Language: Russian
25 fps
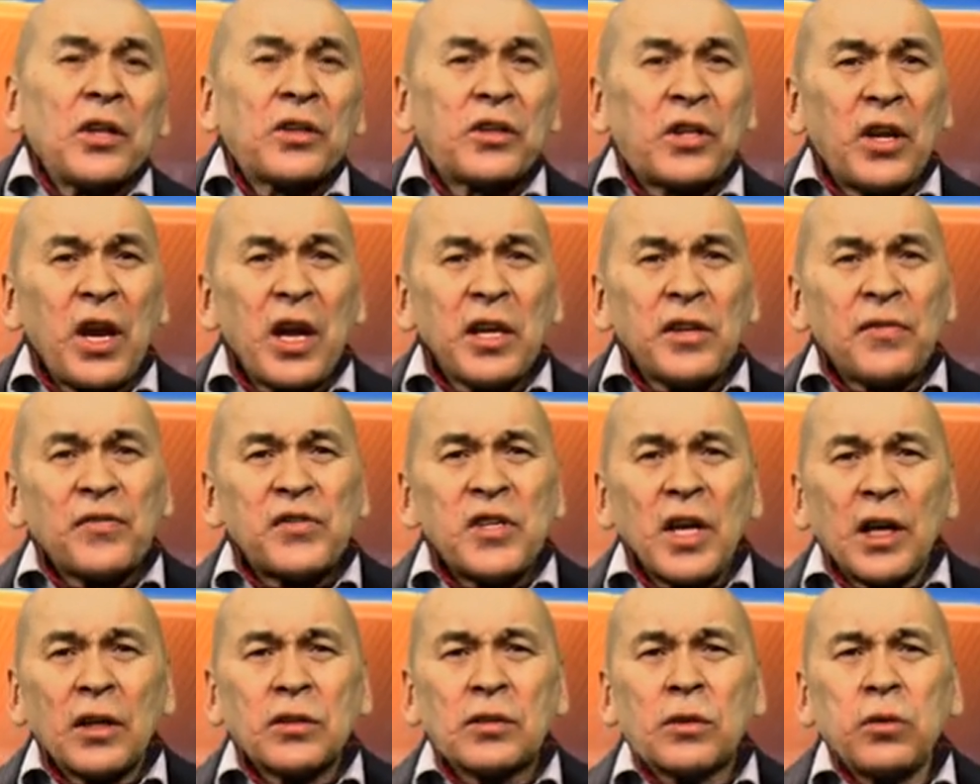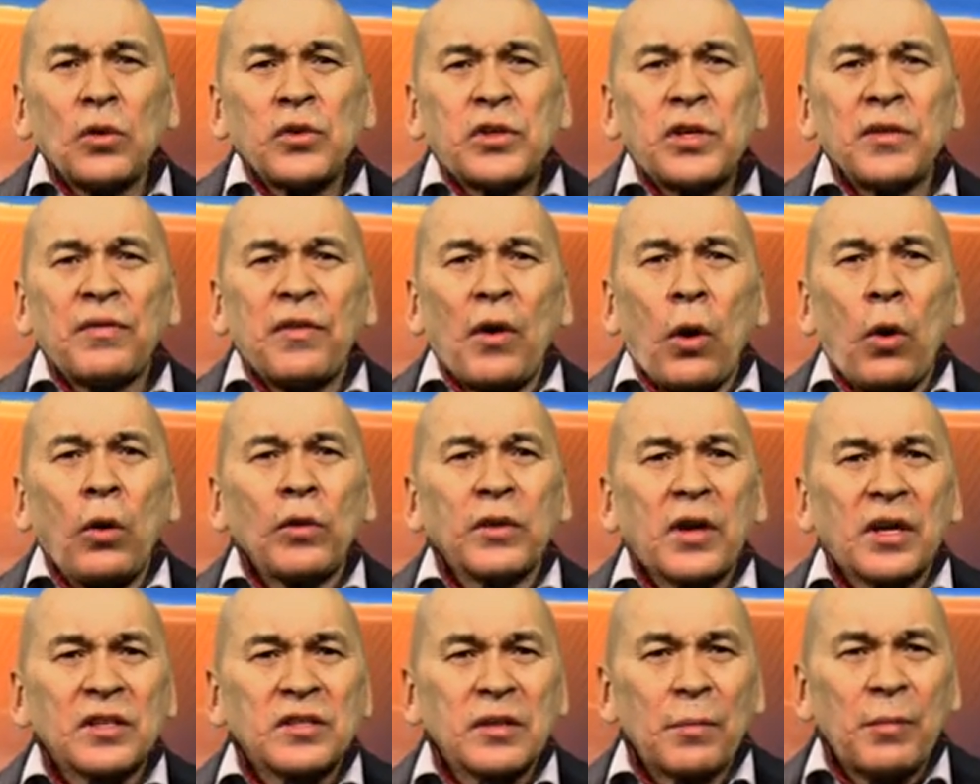Треть всех случаев
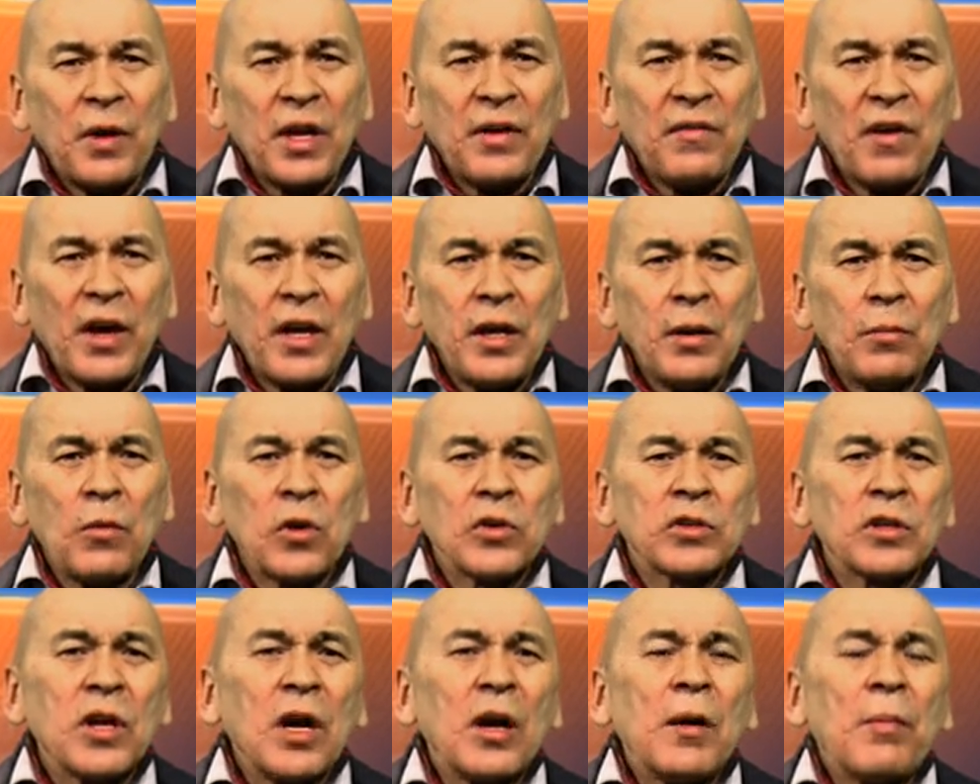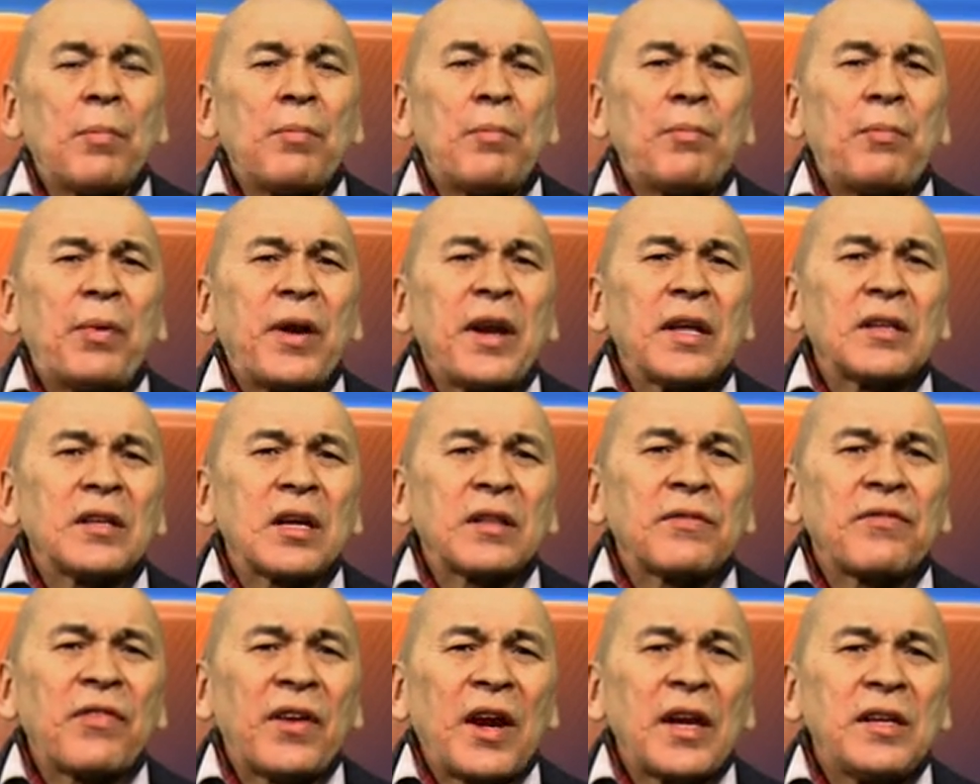онкозаболеваний можно
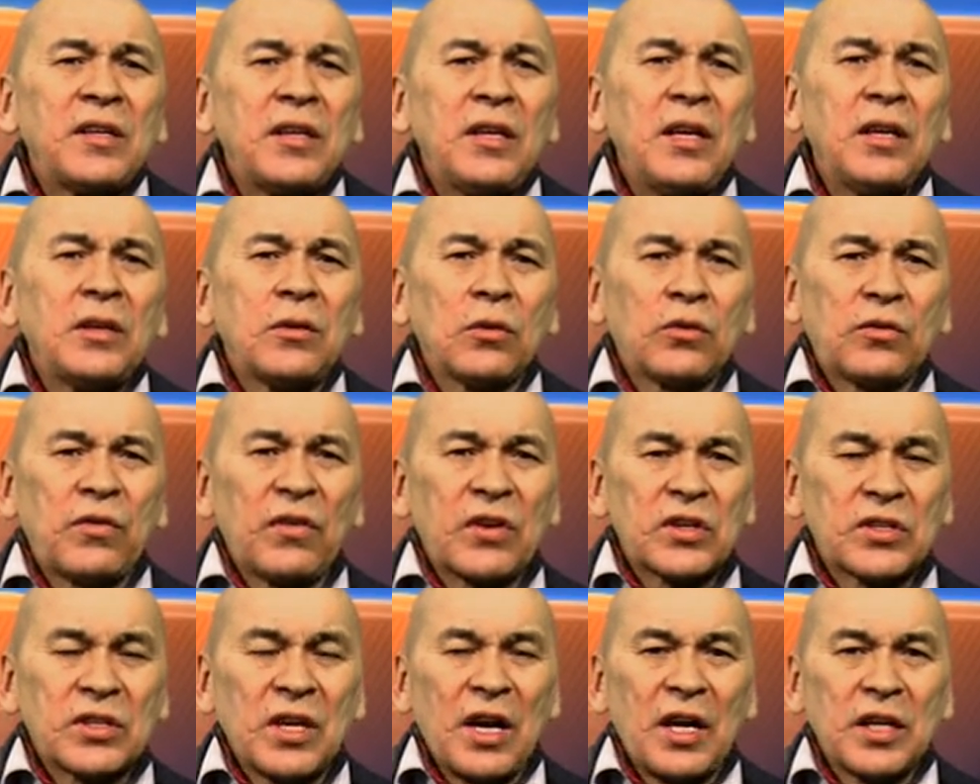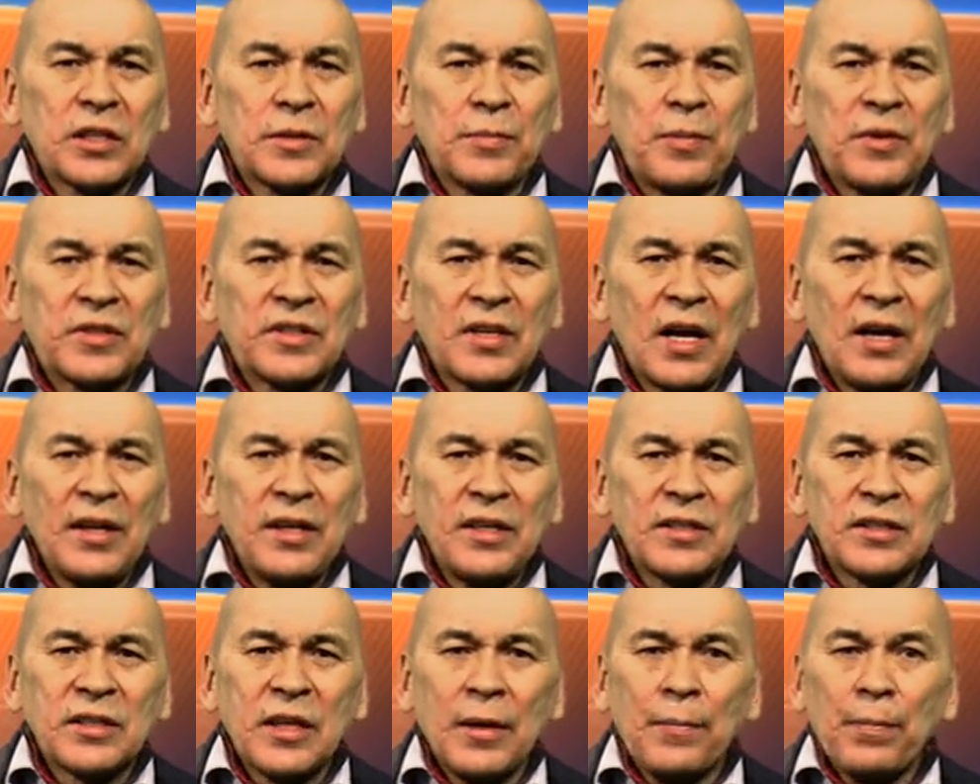предотвратить, утверждают
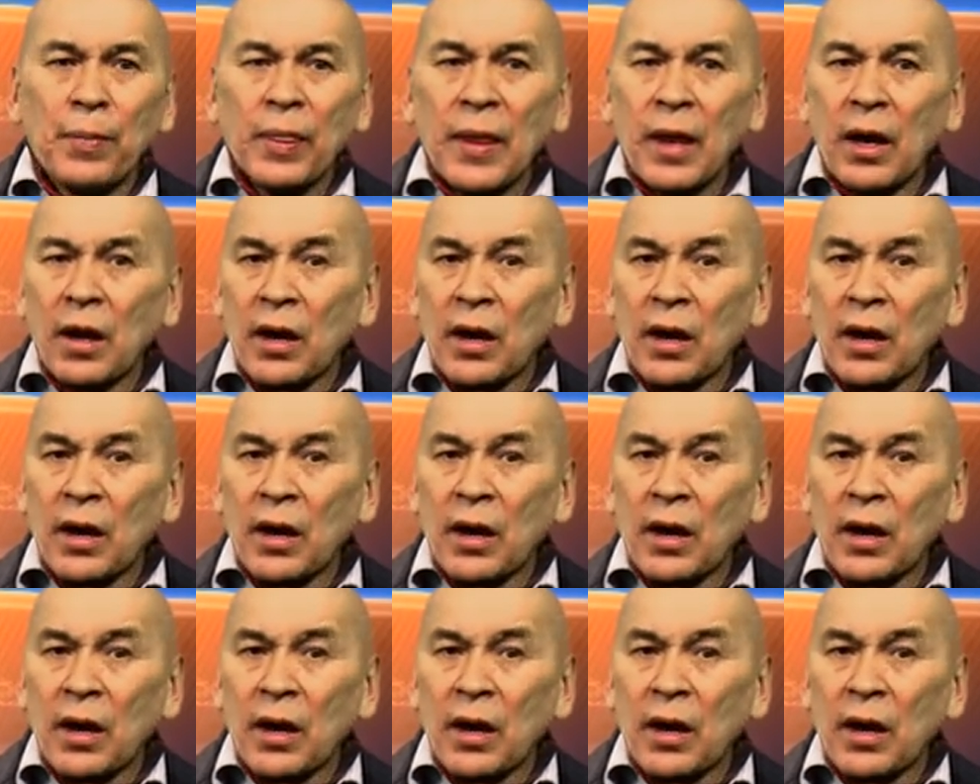специалисты.